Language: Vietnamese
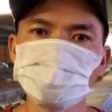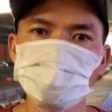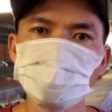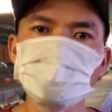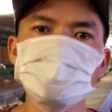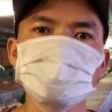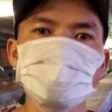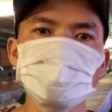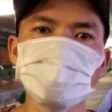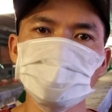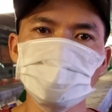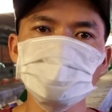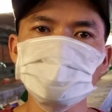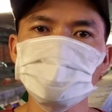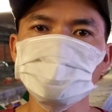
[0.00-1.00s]
đó, thì
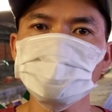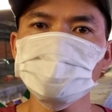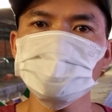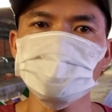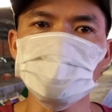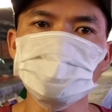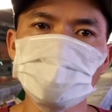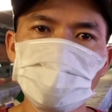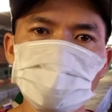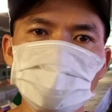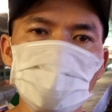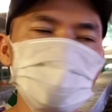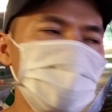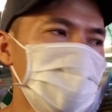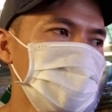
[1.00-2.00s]
mình cũng xin rất là cảm
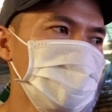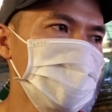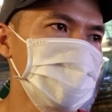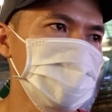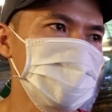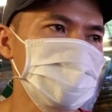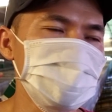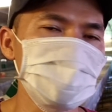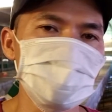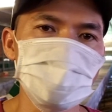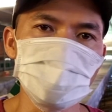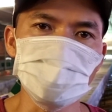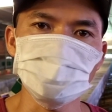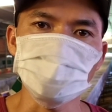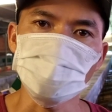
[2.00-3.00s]
ơn ủng hộ về
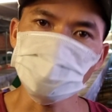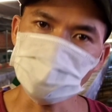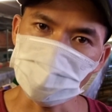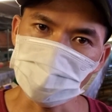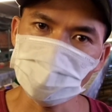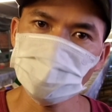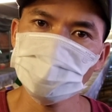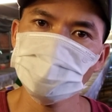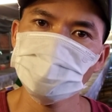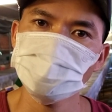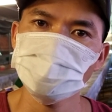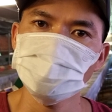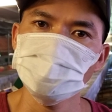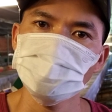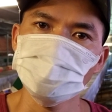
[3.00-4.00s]
à, phụ kiện
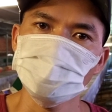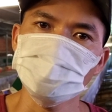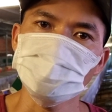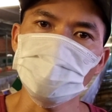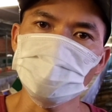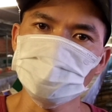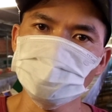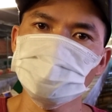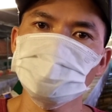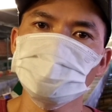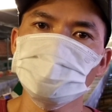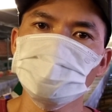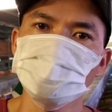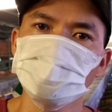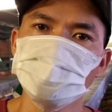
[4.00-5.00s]
lòng
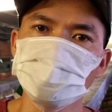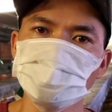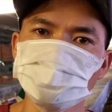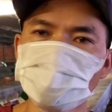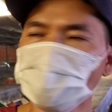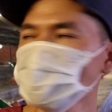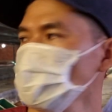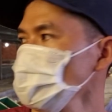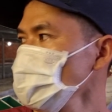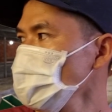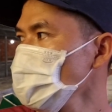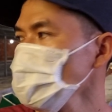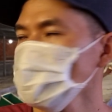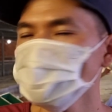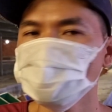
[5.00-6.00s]
và uống
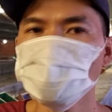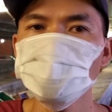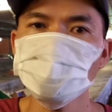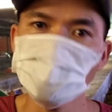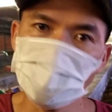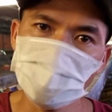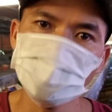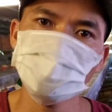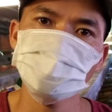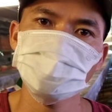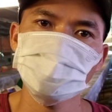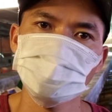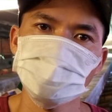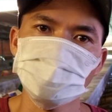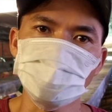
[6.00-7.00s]
nước thuốc men
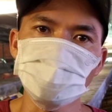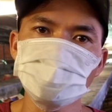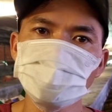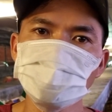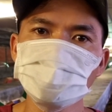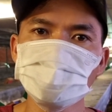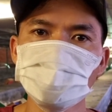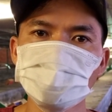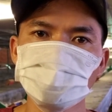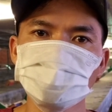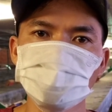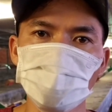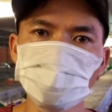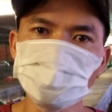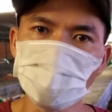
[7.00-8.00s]
cũng như là
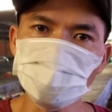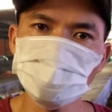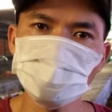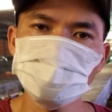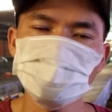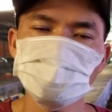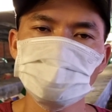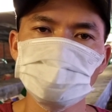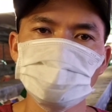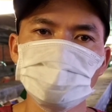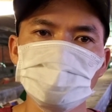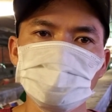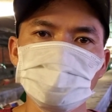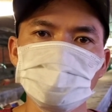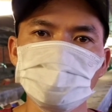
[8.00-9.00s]
thợ giống
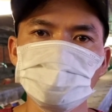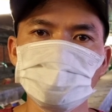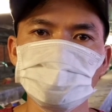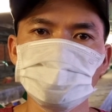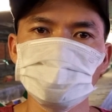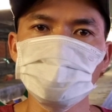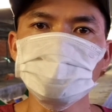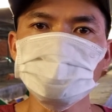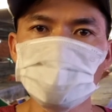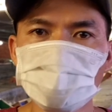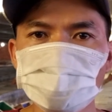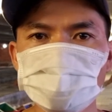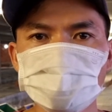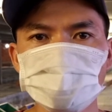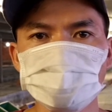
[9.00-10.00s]
đồng
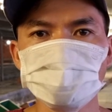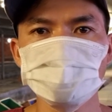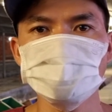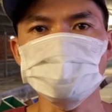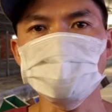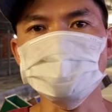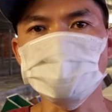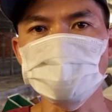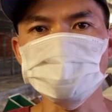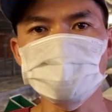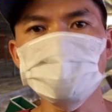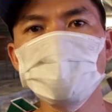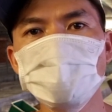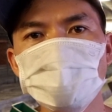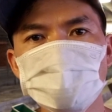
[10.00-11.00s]
thời về thọ
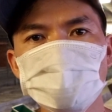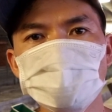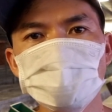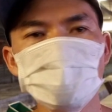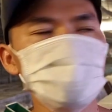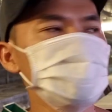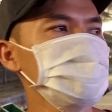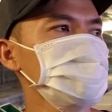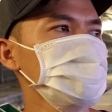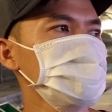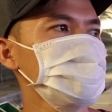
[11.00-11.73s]
tỷ đô luôn